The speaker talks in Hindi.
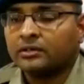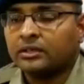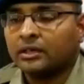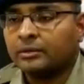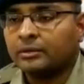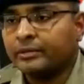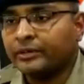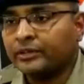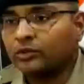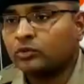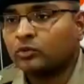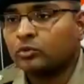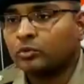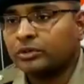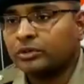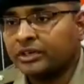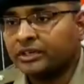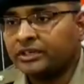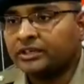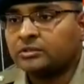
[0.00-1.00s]
धर्मेंद्र
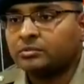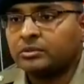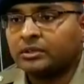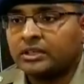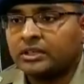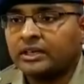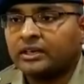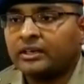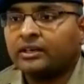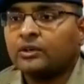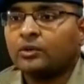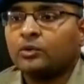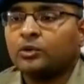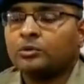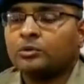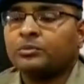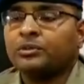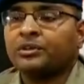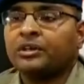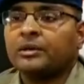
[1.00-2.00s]
को ये चीज़ बताई कि
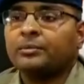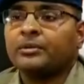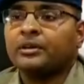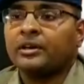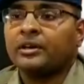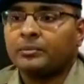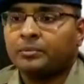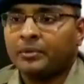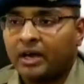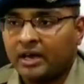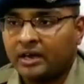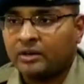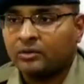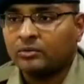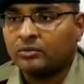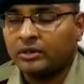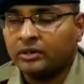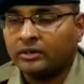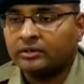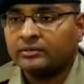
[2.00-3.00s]
रोहित मिश्रा भी घर पे आया
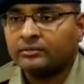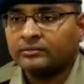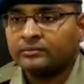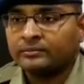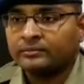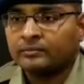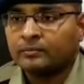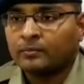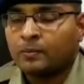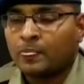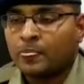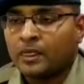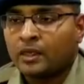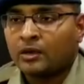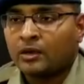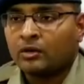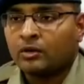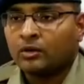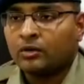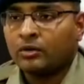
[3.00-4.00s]
हुआ है
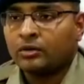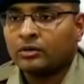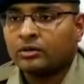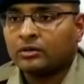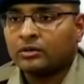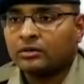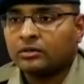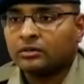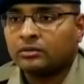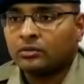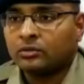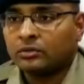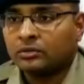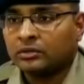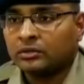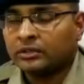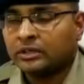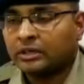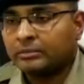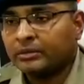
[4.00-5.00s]
और
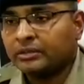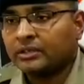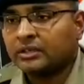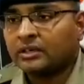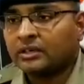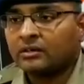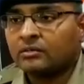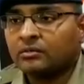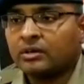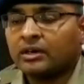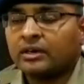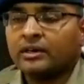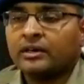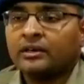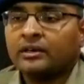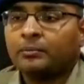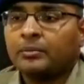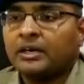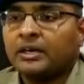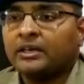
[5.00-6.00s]
धर्मेंद्र गंगवार
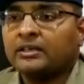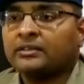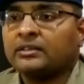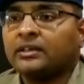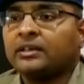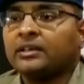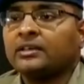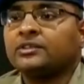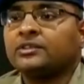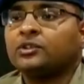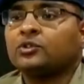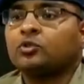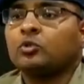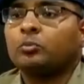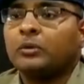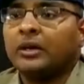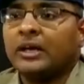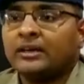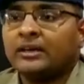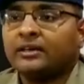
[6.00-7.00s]
ने पहले से ही इस चीज़
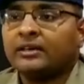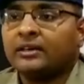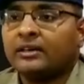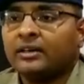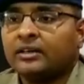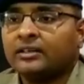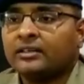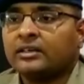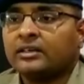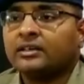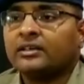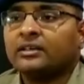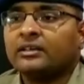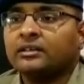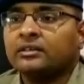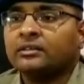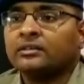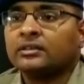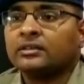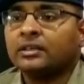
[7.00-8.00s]
को प्लान कर लिया था कि
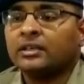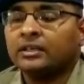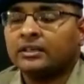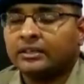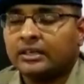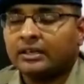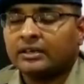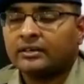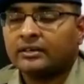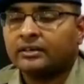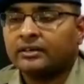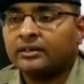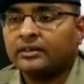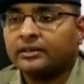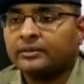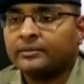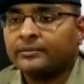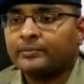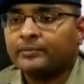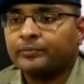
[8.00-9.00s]
इसकी हत्या करनी
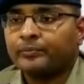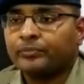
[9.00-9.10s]
है